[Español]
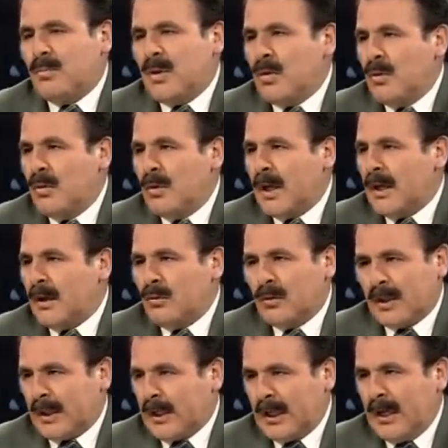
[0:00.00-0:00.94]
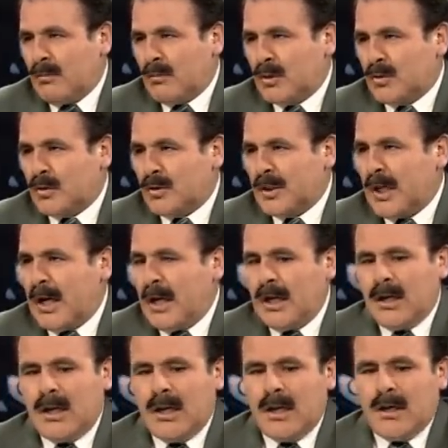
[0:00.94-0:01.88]
Piura, en un reclamo
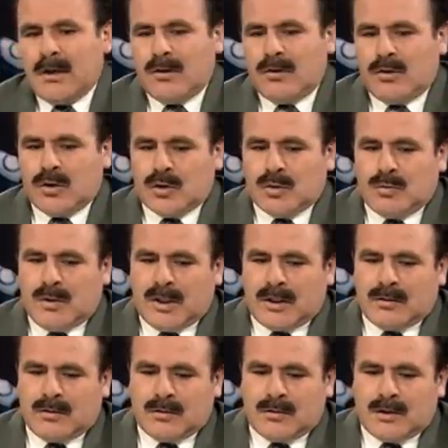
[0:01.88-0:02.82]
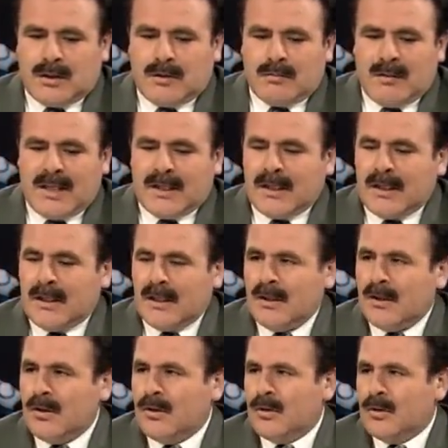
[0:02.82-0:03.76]
social, dos muertos en Madre de
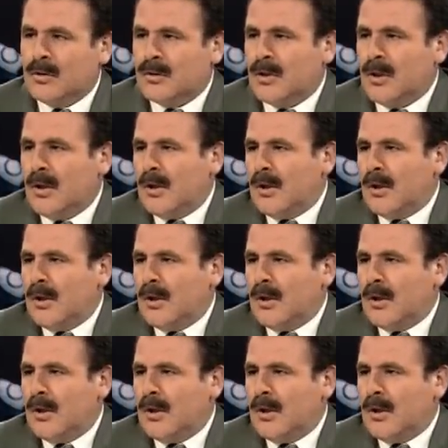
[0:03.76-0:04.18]
Dios.